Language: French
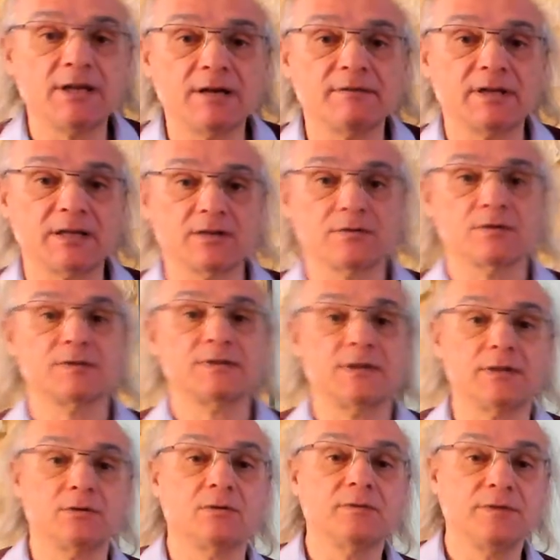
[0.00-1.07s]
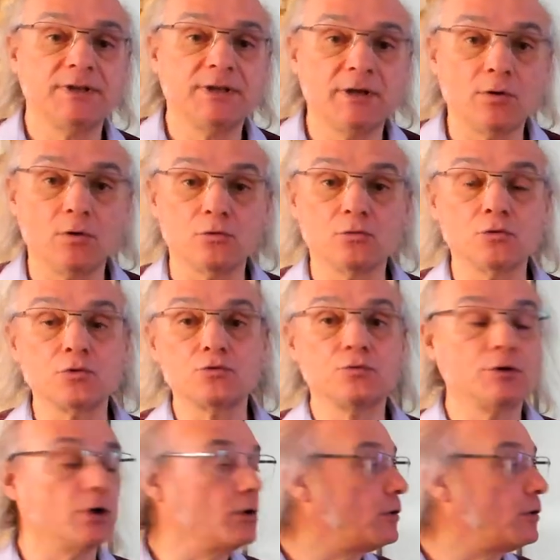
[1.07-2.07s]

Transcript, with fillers: avec euh, cette vidéo. Donc je vous donne